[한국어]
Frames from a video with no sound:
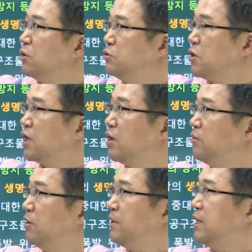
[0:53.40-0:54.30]

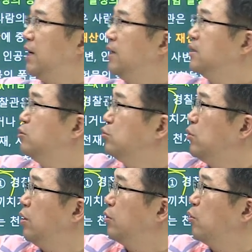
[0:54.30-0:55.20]
수권조항이라고 부릅니다.
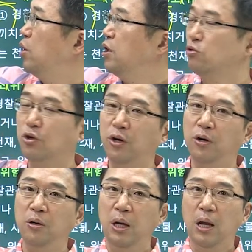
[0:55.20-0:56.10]
수권, 권한을
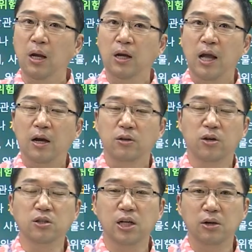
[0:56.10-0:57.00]
줘요.
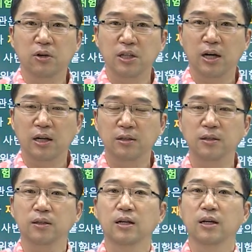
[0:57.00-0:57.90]

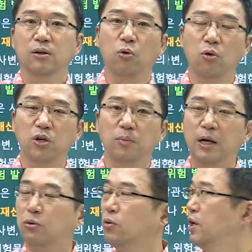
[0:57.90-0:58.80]
경찰권이라는 공권력
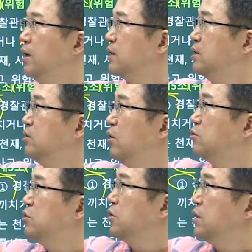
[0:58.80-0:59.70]
발동의
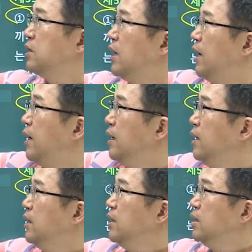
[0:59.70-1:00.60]
근거 규정인데
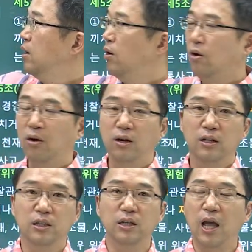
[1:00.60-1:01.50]

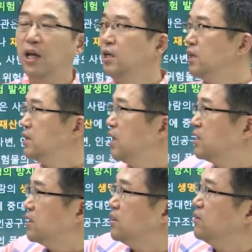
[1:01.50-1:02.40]
그 행위
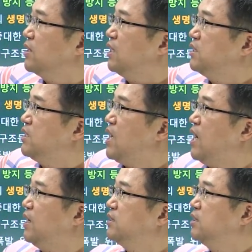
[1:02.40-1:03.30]
자체가 특정돼 있지
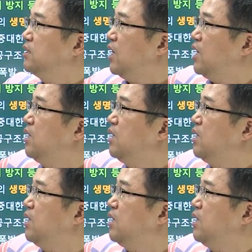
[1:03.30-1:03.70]
않았을 때